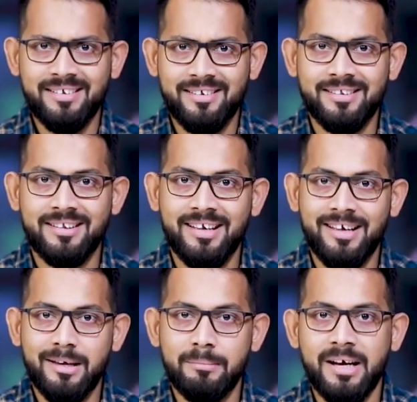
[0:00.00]
कर सकते हैं
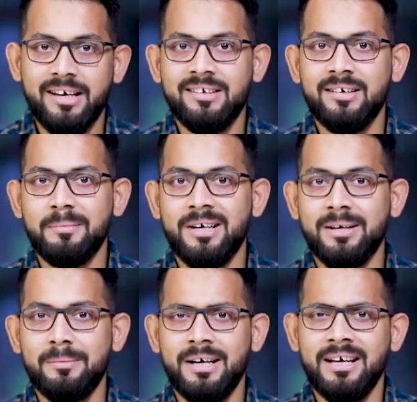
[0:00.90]
कि माइनस एक मिनट
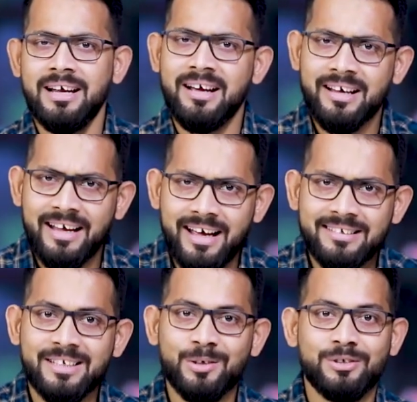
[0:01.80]
की मीटिंग
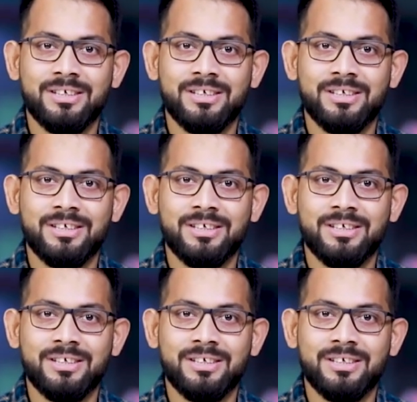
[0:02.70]
कैसे हो